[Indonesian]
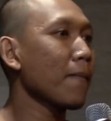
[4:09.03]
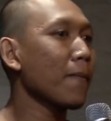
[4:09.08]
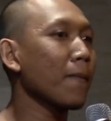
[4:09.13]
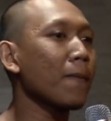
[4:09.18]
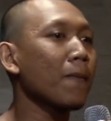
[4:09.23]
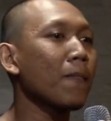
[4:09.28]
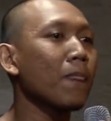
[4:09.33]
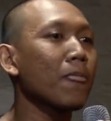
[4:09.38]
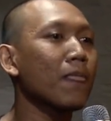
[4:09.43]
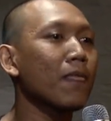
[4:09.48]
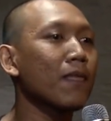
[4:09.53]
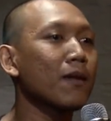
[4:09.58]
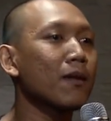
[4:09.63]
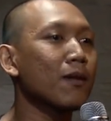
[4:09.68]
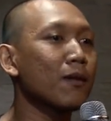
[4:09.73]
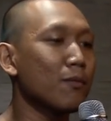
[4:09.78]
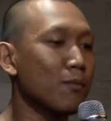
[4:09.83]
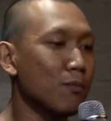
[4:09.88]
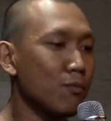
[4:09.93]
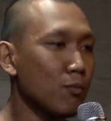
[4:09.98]
Hmm?
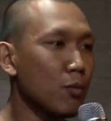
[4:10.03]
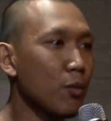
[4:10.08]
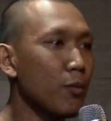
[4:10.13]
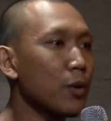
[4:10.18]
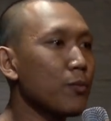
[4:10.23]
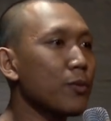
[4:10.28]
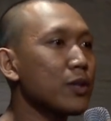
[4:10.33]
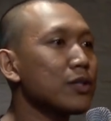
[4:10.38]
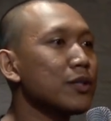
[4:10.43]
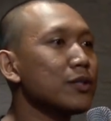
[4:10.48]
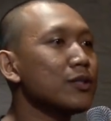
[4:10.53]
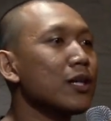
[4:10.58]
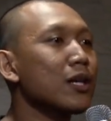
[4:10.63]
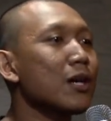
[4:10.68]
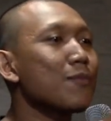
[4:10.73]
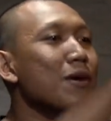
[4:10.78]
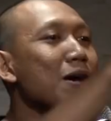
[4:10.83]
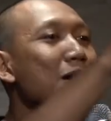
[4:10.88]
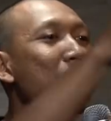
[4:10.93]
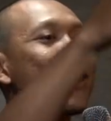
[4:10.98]
Pemain Persija
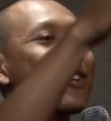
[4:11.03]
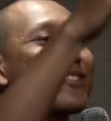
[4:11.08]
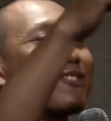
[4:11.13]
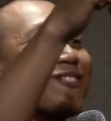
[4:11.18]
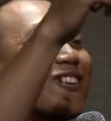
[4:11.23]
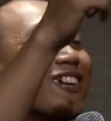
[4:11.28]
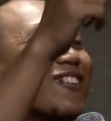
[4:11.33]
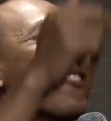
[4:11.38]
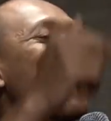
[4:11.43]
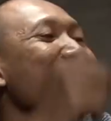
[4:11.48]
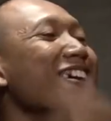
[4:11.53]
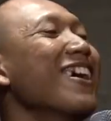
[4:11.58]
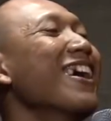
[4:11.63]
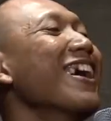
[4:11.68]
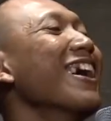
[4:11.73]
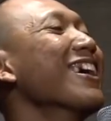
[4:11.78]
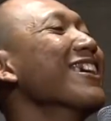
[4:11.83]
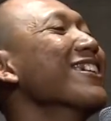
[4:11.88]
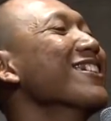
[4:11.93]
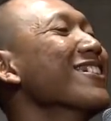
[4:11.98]
ke Mekah semua.
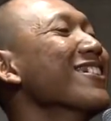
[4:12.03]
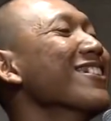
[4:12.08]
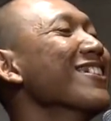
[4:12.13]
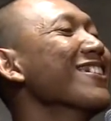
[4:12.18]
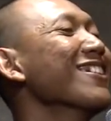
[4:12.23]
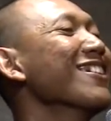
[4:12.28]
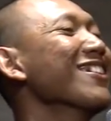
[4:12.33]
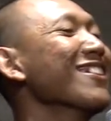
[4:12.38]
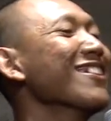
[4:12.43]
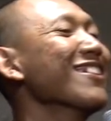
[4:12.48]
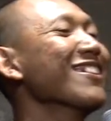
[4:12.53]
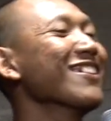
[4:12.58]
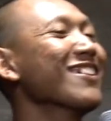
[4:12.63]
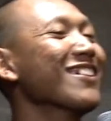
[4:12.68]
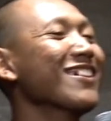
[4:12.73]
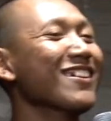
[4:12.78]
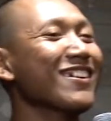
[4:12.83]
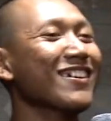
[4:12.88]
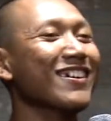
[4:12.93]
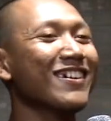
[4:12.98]

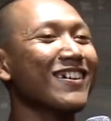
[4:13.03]
Waduh.